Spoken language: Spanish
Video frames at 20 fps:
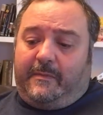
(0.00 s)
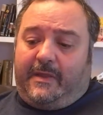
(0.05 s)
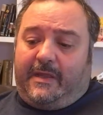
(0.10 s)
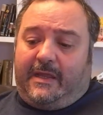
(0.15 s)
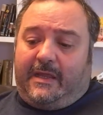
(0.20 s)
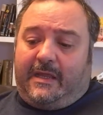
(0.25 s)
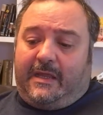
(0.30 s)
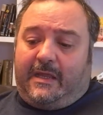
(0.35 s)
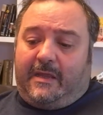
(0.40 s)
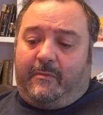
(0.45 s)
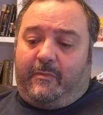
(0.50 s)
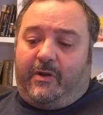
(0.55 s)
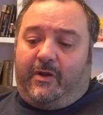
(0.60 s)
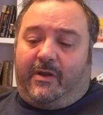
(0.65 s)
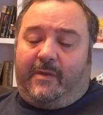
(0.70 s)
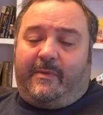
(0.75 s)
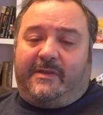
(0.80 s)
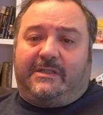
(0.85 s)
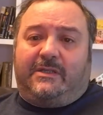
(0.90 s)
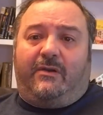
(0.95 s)
Eh, pero
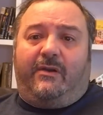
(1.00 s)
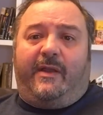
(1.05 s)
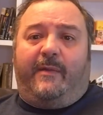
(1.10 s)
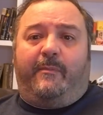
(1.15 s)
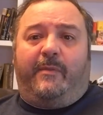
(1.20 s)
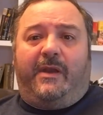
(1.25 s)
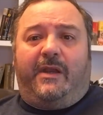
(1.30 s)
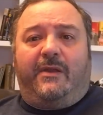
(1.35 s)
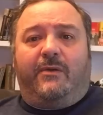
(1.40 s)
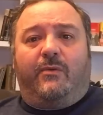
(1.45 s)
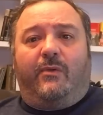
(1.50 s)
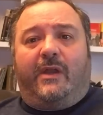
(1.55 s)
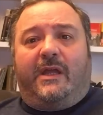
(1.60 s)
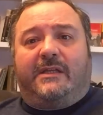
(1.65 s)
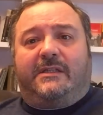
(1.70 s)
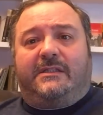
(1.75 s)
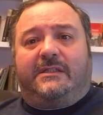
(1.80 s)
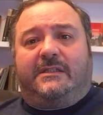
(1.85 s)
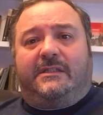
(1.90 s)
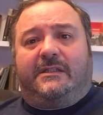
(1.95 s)
¿qué pasa con las
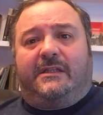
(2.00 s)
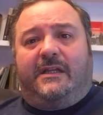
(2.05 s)
películas?